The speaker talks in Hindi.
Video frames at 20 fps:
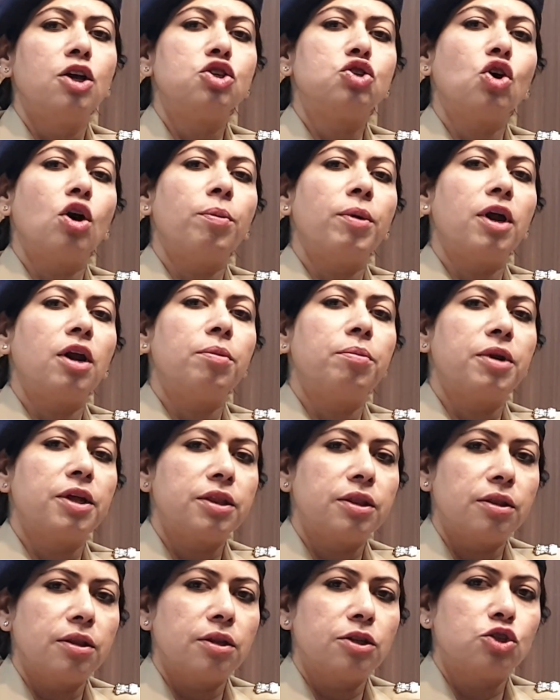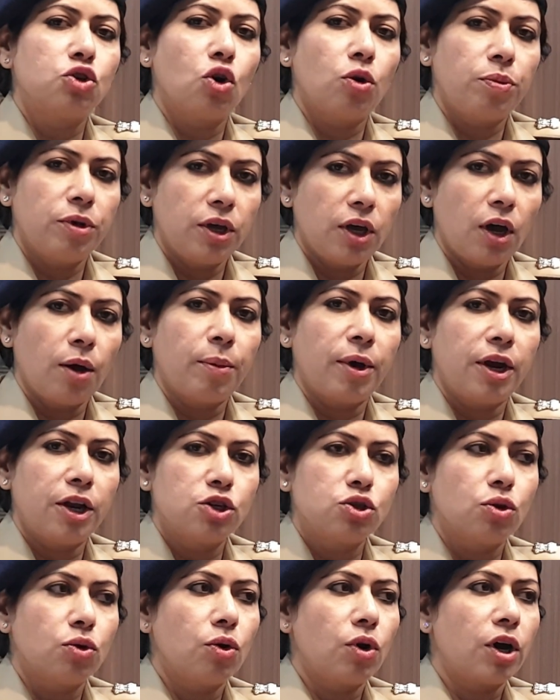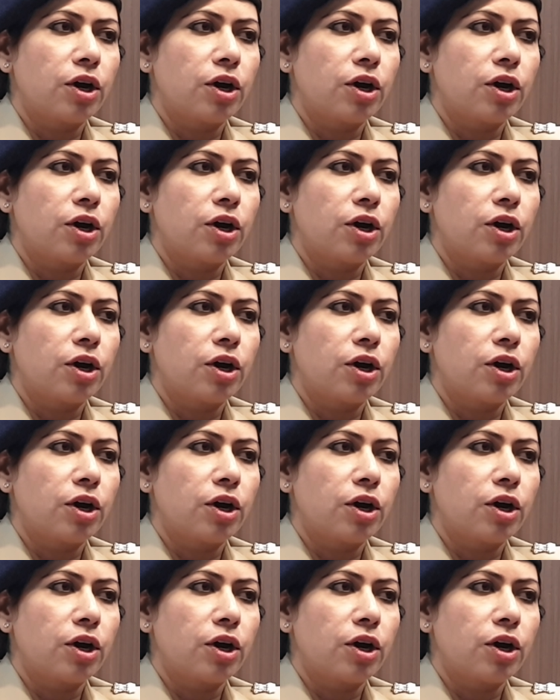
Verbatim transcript: जो हमारा मृत जो अभी हमारे जो